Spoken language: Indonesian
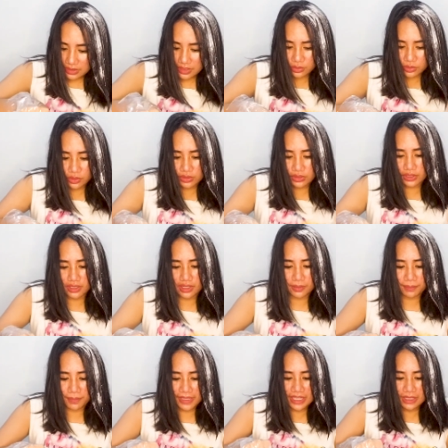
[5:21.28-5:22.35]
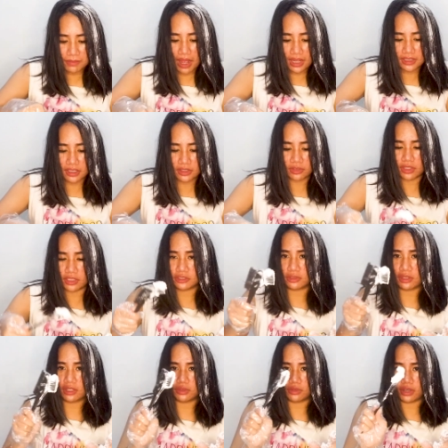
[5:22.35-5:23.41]
dia tuh padat banget gitu
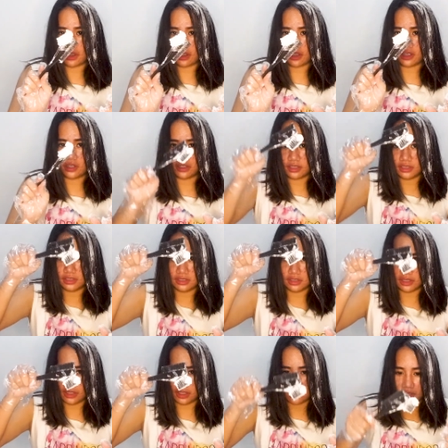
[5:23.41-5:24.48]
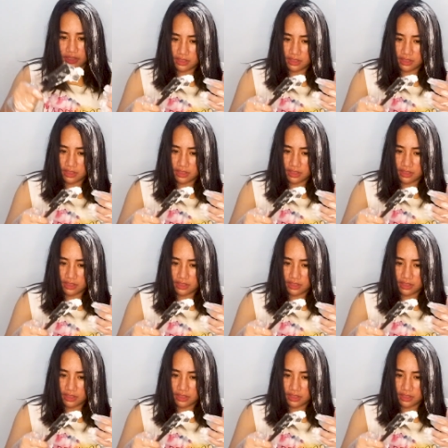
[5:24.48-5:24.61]
teksturnya tuh kayak lihat deh